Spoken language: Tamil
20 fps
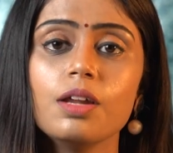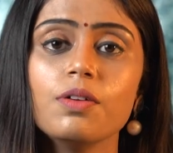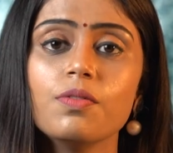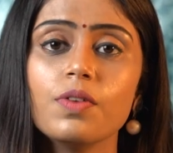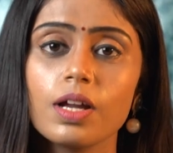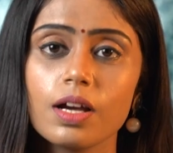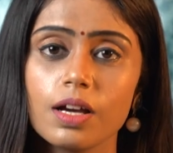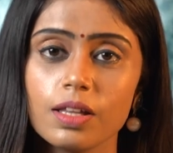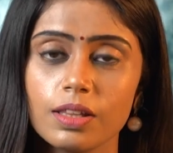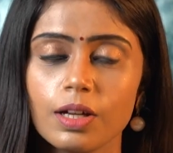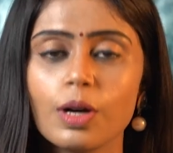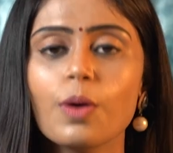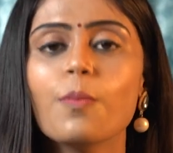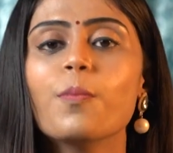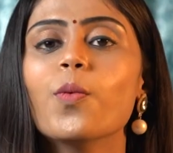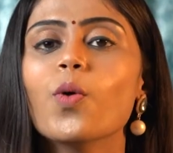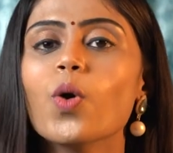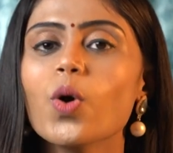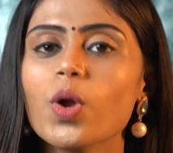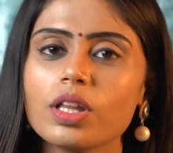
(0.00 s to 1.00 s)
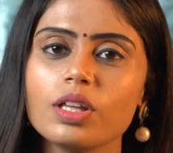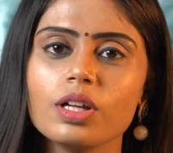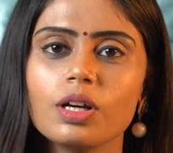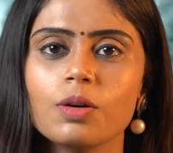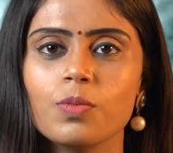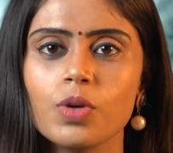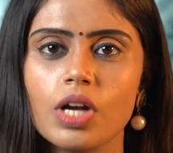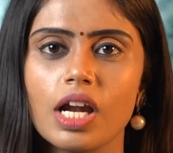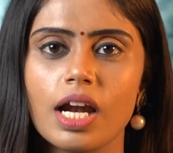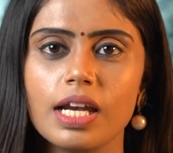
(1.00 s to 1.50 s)
அலுவலகத்துக்கு
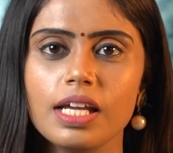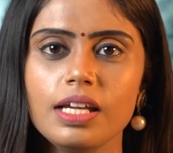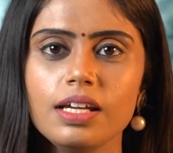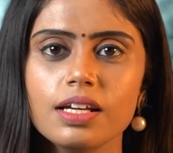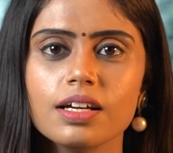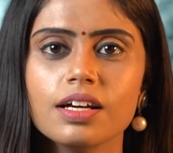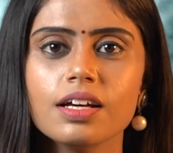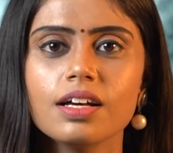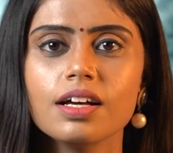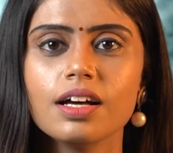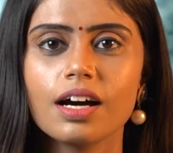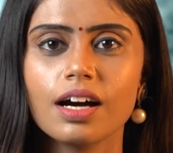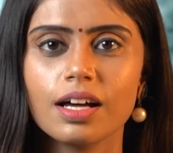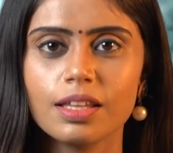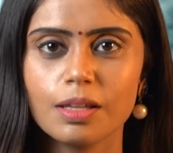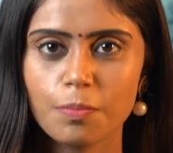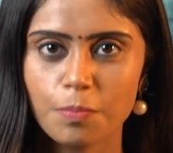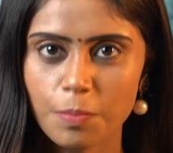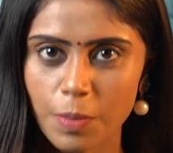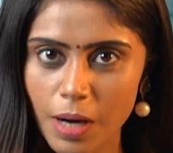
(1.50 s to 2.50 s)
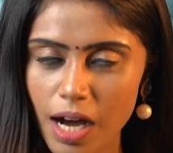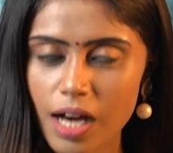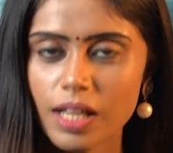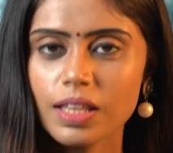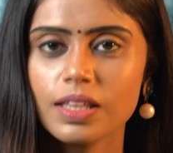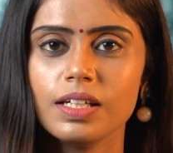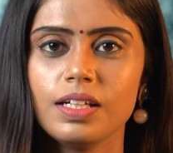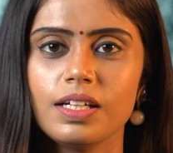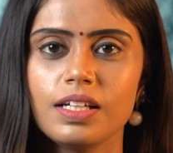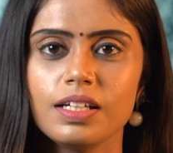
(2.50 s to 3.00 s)
போகிறதுக்கு முன்னாடி அதை
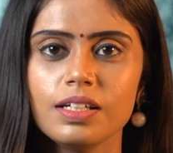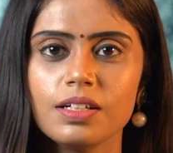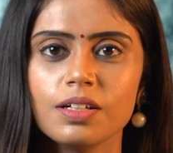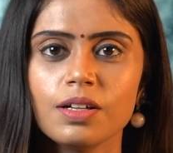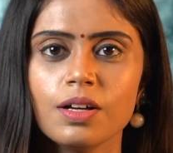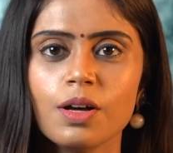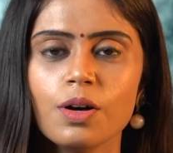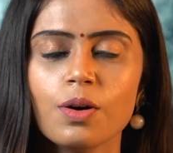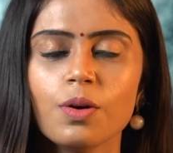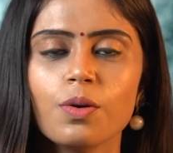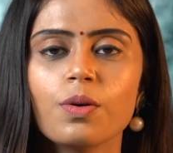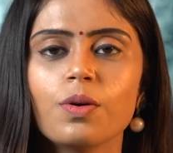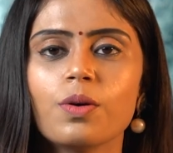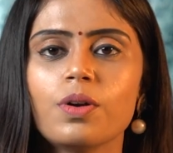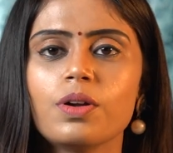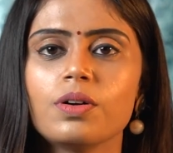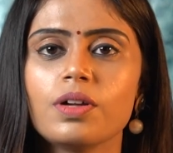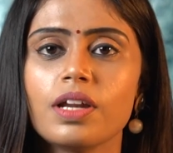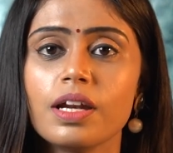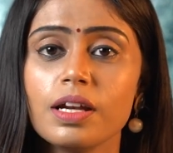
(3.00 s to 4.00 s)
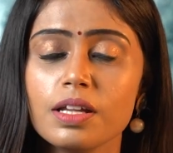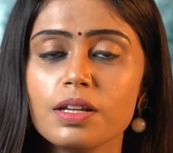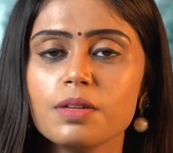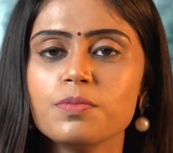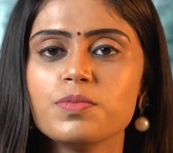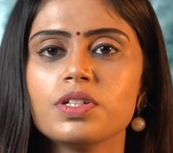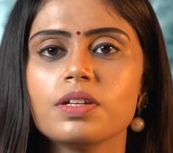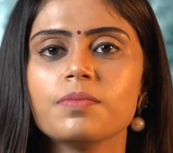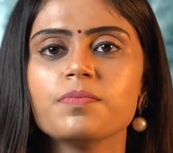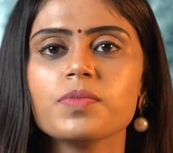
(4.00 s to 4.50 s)
பார்த்துட்டு ஒரு ரெண்டு
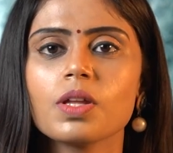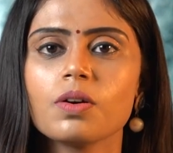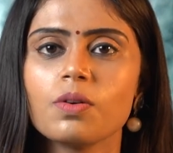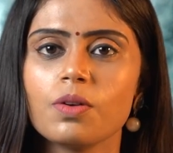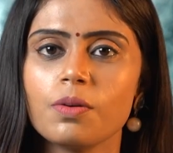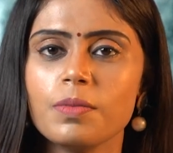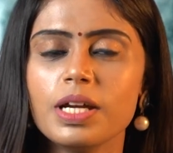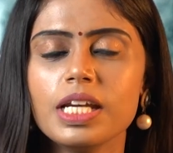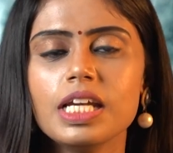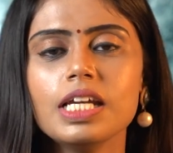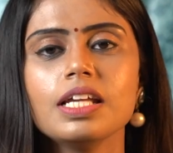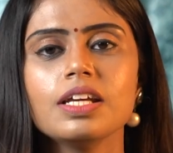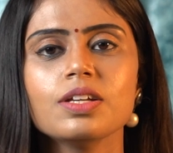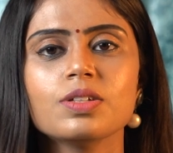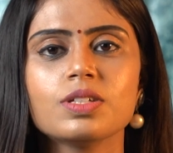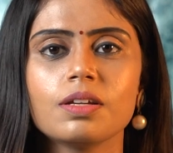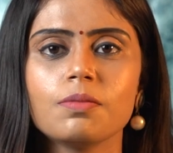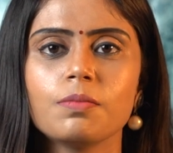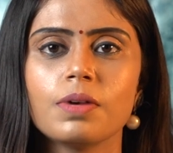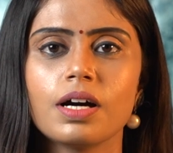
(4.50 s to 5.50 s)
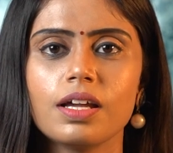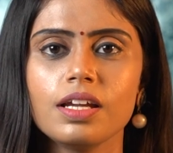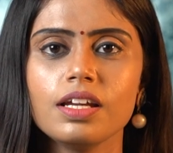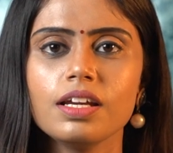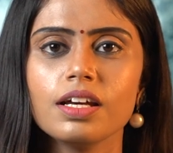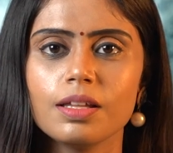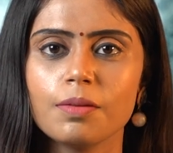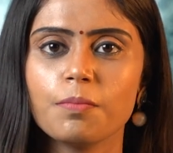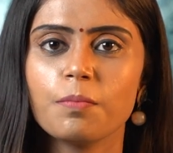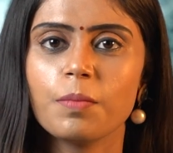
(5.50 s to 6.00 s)
நிமிஷம் ஒரு மெடிடேஷன் மாதிரி
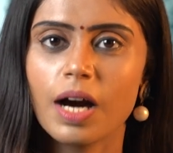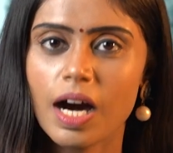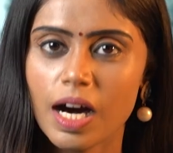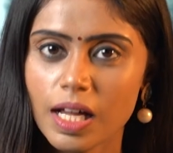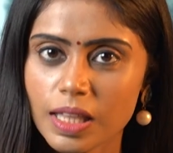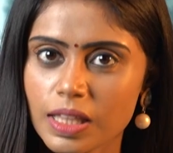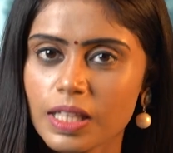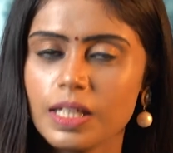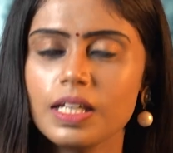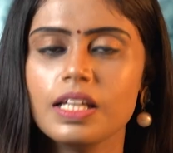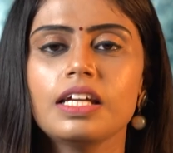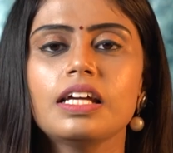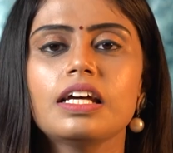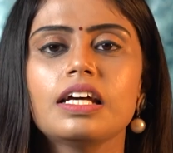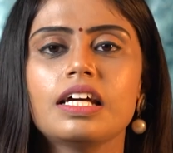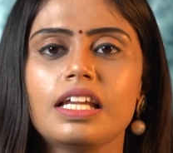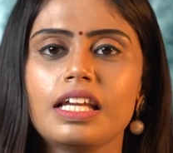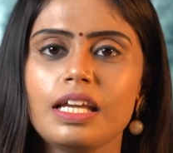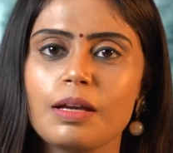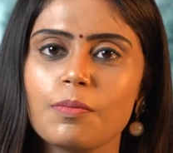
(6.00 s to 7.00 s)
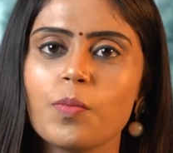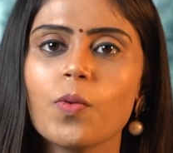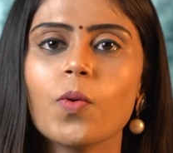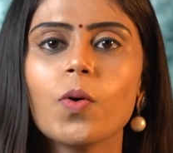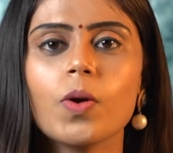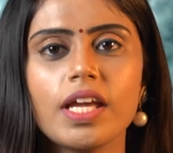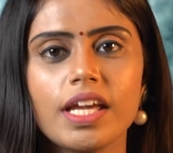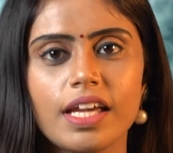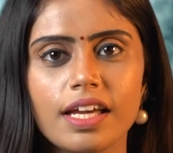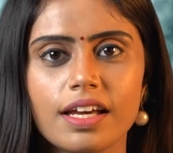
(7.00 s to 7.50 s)
அதை பார்த்துட்டு நீங்கள்
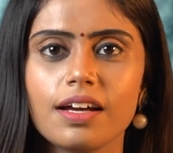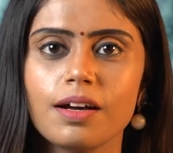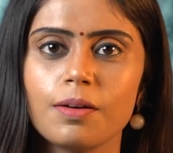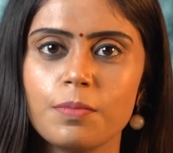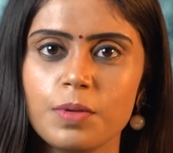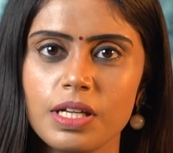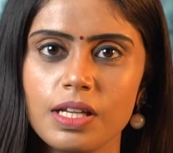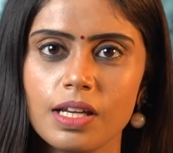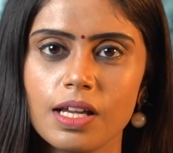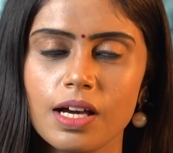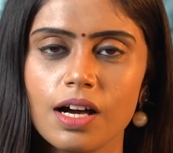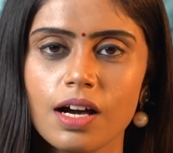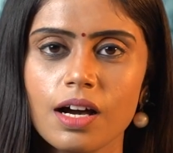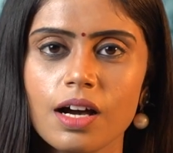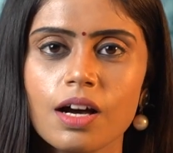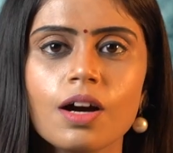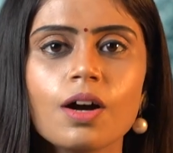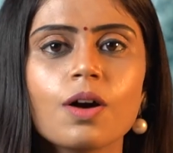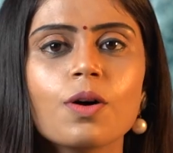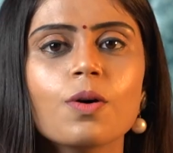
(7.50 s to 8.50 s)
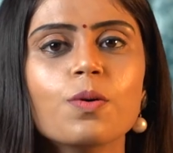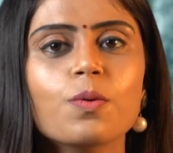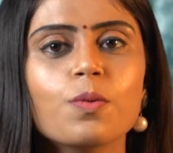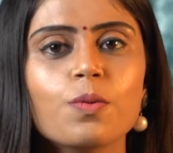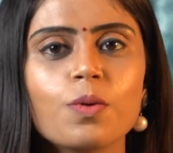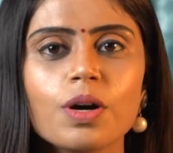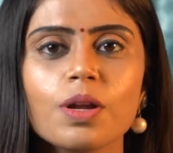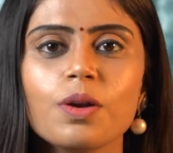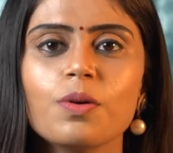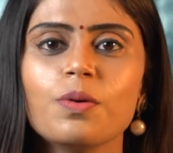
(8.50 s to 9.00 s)
போனீங்க அப்படின்னா
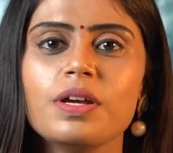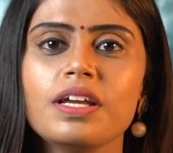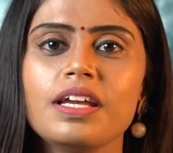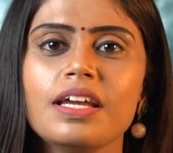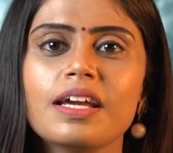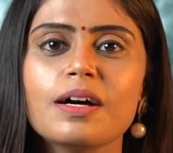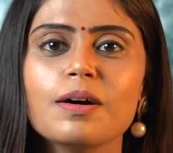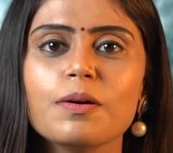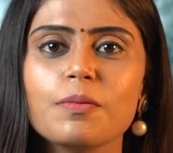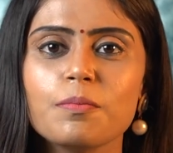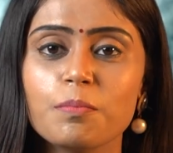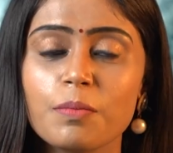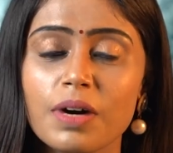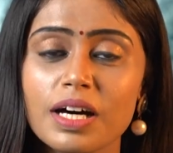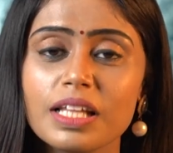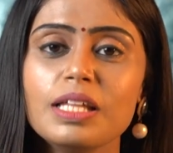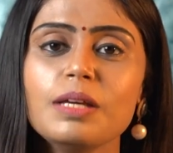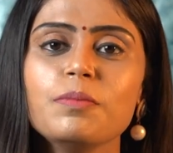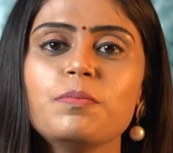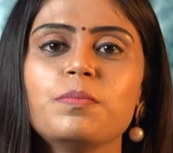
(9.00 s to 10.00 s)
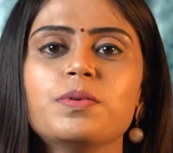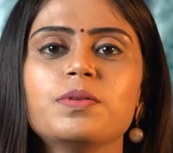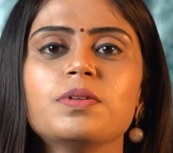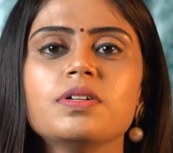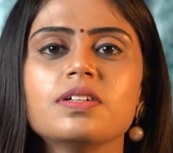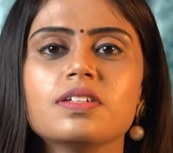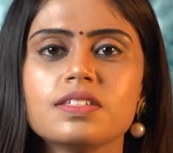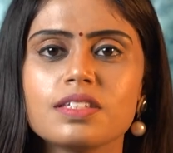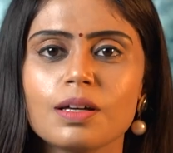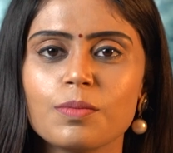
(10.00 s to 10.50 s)
உங்களுடைய மதிப்பு
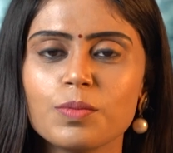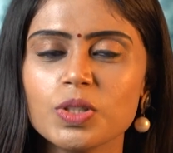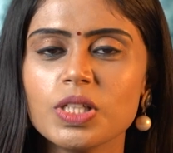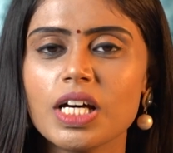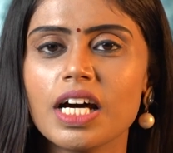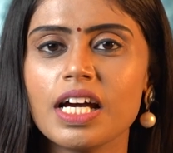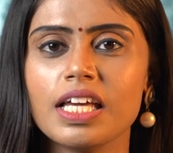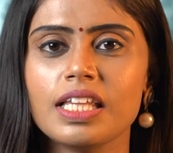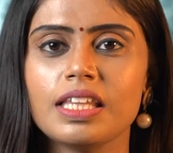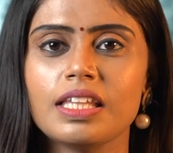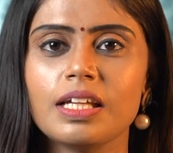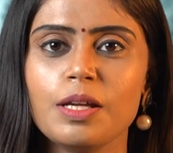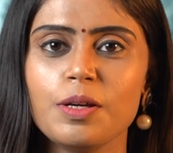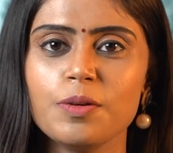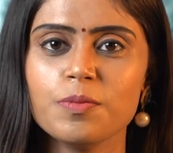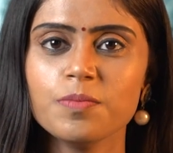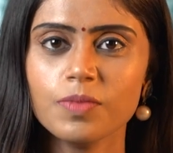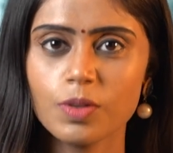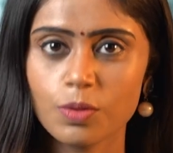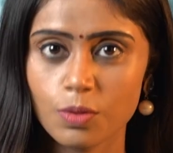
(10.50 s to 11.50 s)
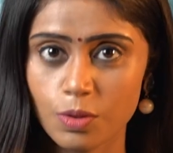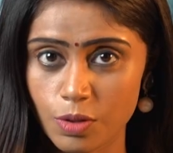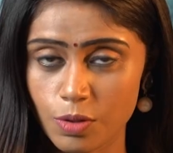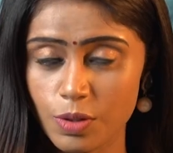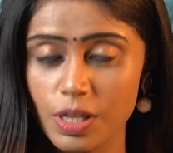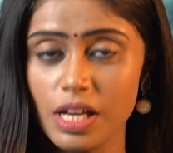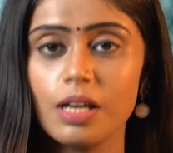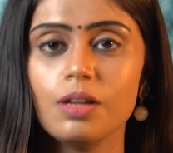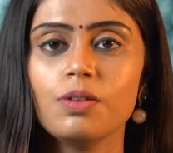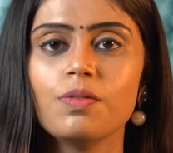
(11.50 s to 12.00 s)
சமுதாயத்திலையும்
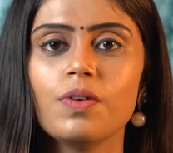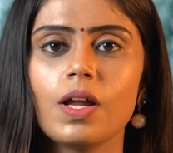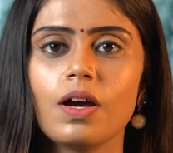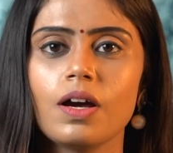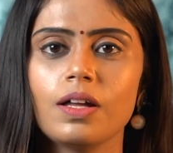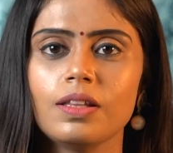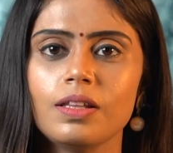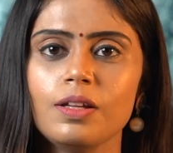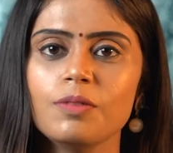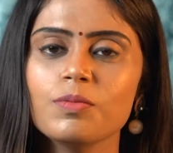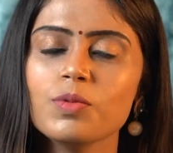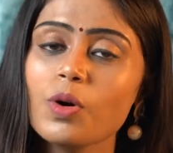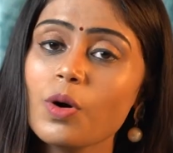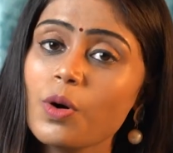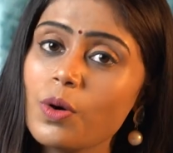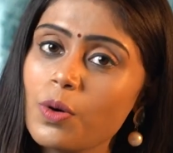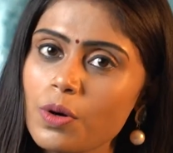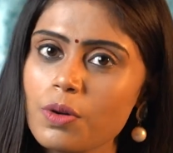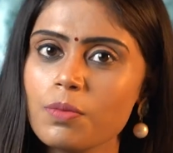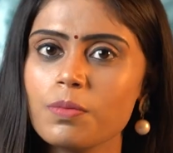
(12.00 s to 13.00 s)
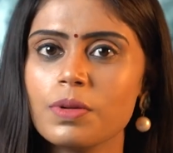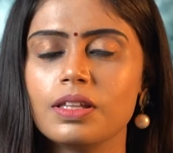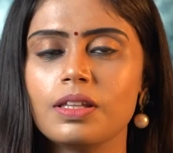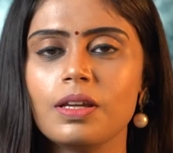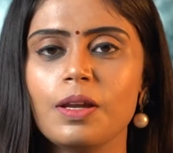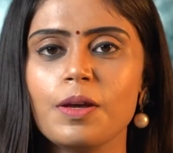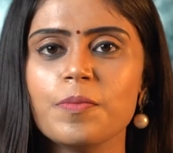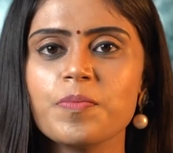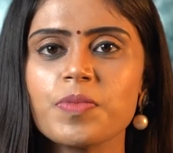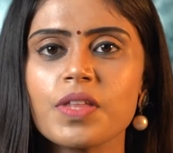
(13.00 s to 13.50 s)
உங்களுடைய அலுவலகத்திலையும் உங்கள்
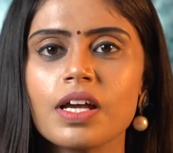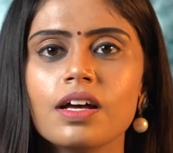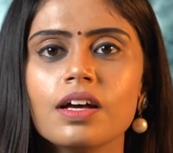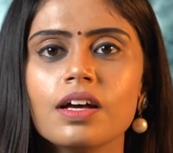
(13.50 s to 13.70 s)
குடும்பத்திலையும்